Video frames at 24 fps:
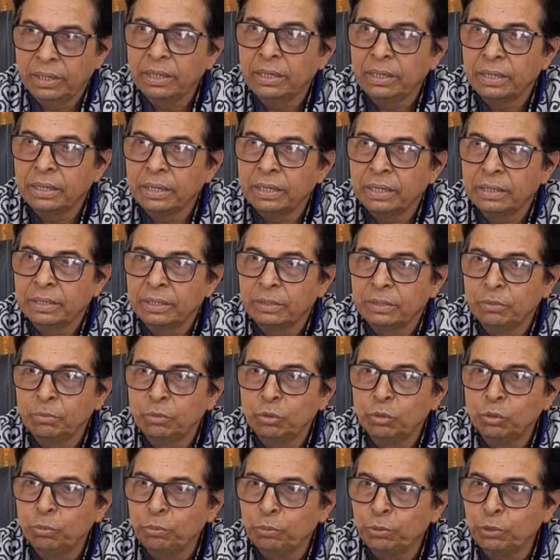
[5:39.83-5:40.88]
সে দেখিয়ে
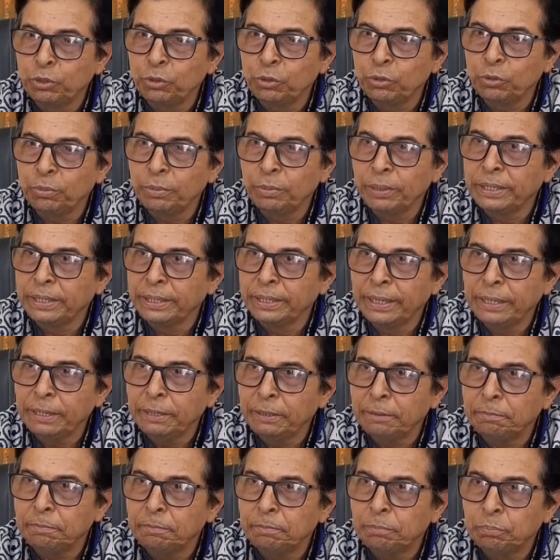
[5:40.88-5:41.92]
দিচ্ছে যে
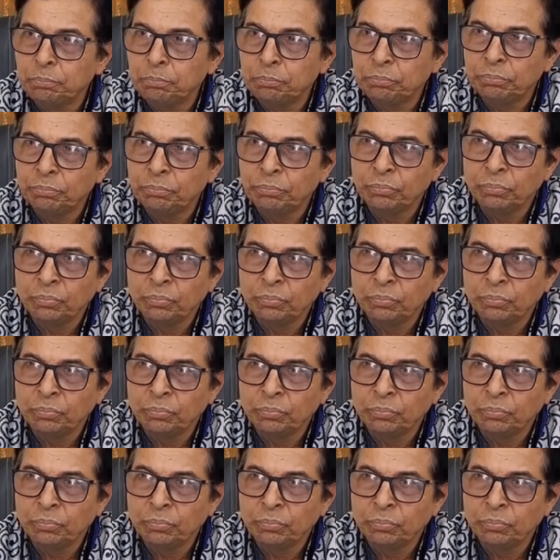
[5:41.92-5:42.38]
লেখাপড়ার প্রতি